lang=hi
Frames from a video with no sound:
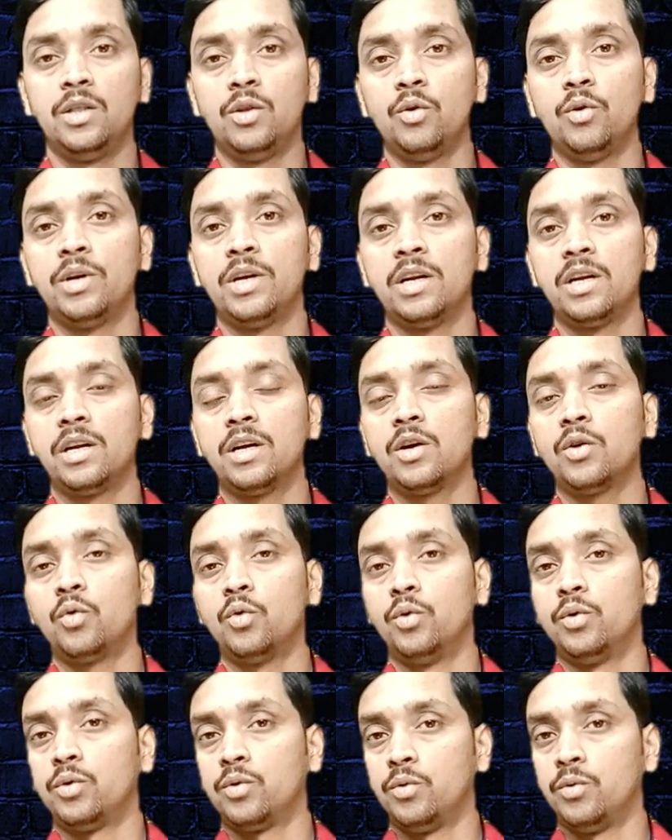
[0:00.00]
हिंदू घृणा
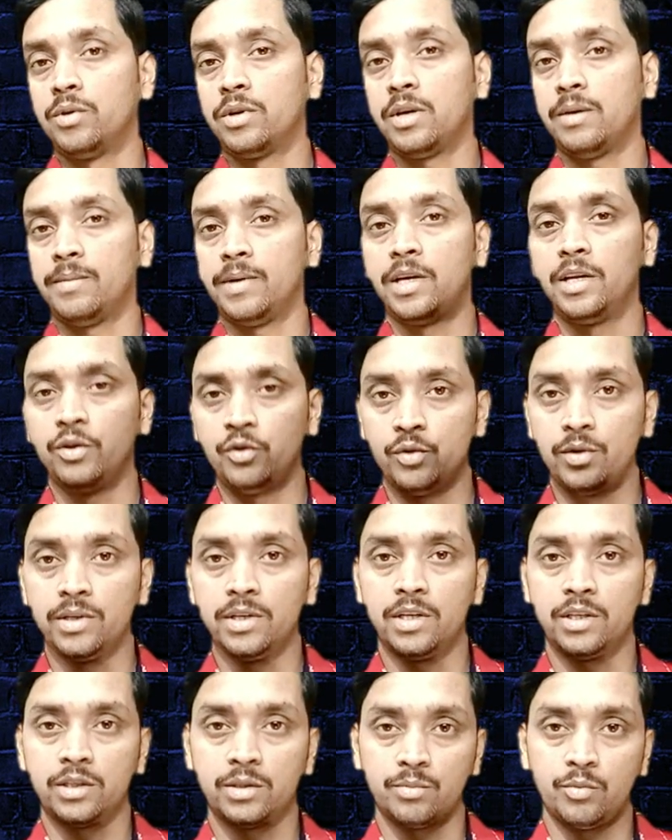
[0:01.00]
कूट कूट के भरी हुई
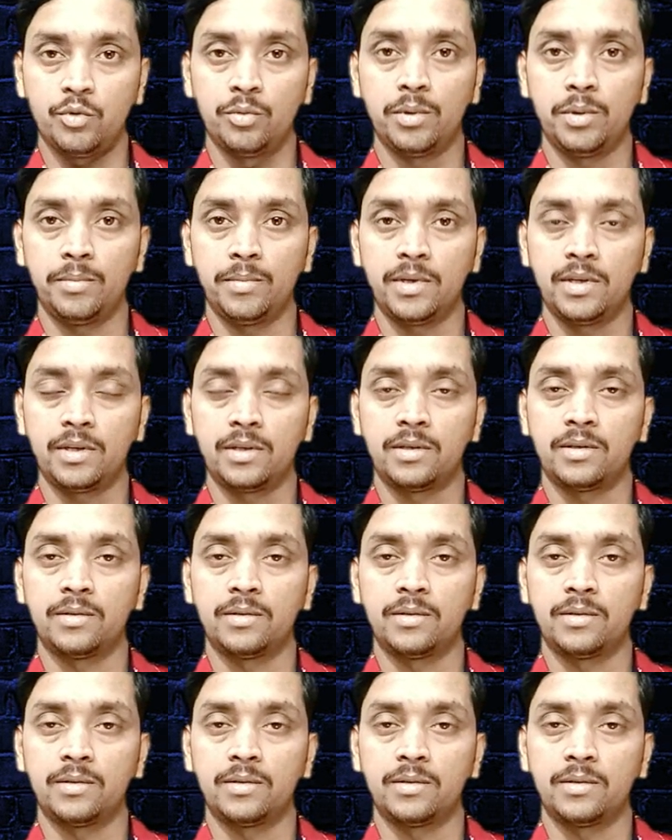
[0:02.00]
है इस मूवी